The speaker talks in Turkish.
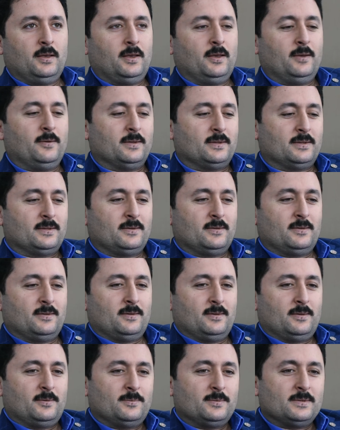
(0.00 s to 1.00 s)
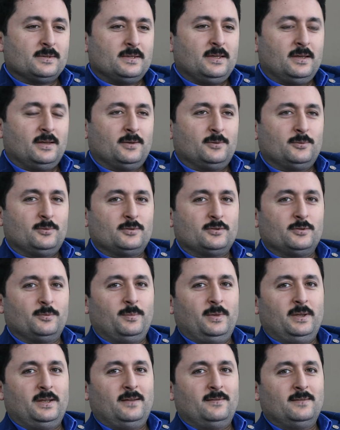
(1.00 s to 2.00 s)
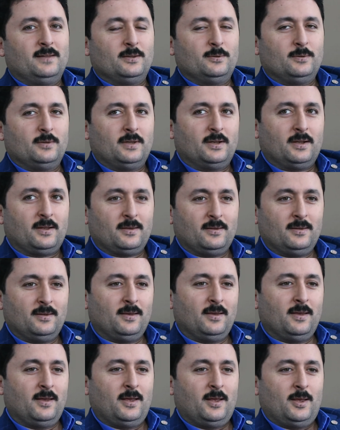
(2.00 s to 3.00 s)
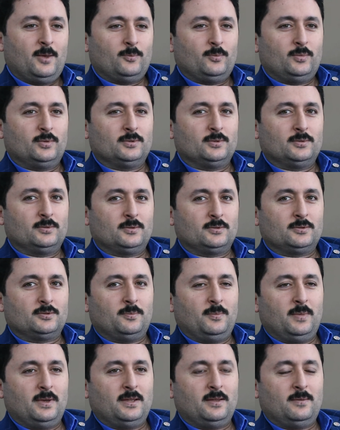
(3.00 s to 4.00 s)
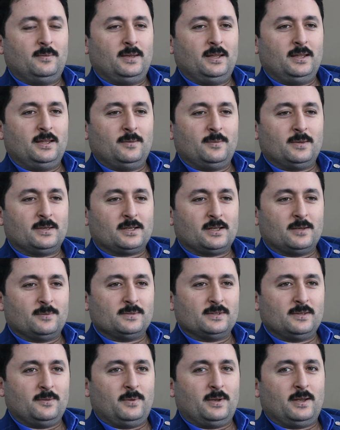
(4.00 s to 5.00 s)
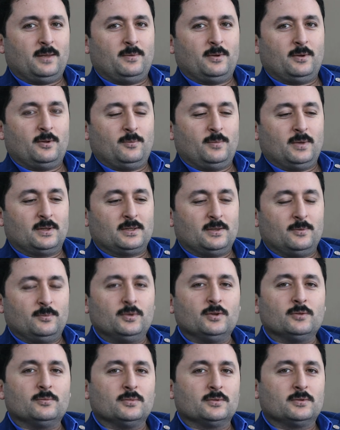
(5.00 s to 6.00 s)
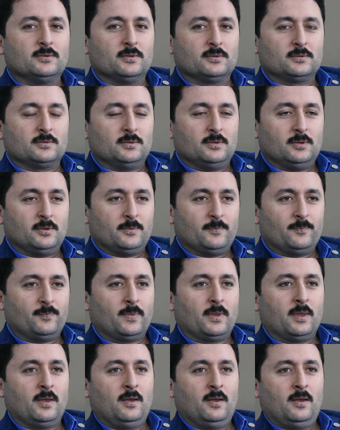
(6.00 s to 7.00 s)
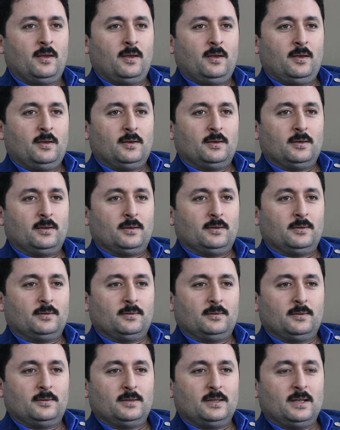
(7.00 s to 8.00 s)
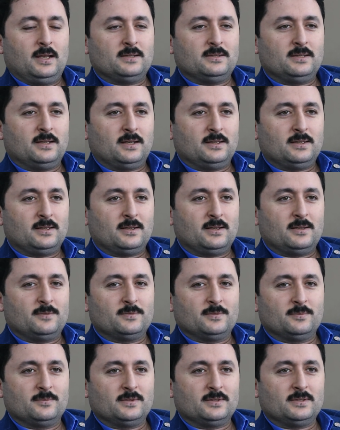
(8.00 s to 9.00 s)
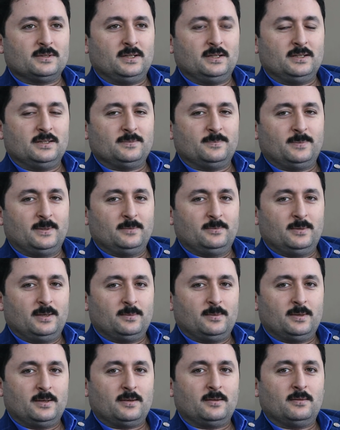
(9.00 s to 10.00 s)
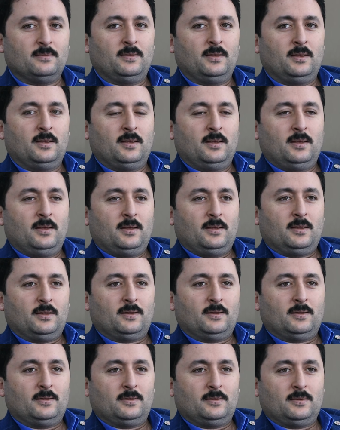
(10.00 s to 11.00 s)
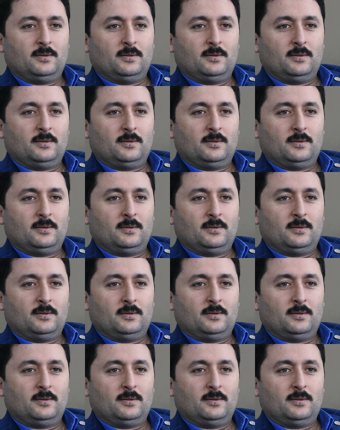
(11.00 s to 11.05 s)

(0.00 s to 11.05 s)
Evet, biz de Dursun Bey'in evladı olarak bugün Dursun Bey'le belediye başkanımızla beraber olmaktan büyük mutluluk duyuyorum. Ee, Genel Sekreter Yardımcımız Sayın İsmail Berber, e,